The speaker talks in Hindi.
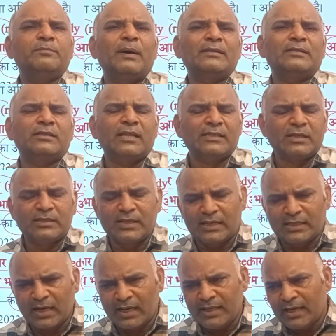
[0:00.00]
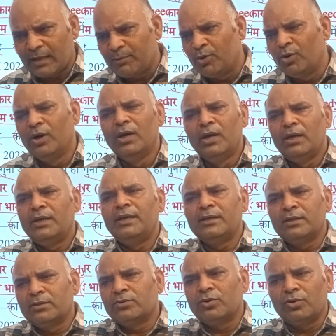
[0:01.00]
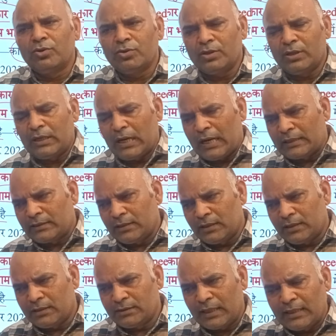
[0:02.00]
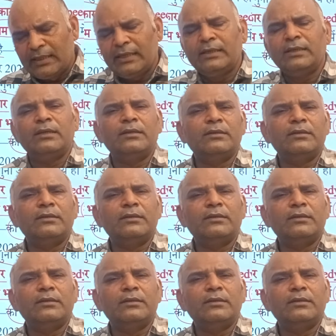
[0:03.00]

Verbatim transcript: पास इतने संसाधन नहीं है कि वो इनको जल्दी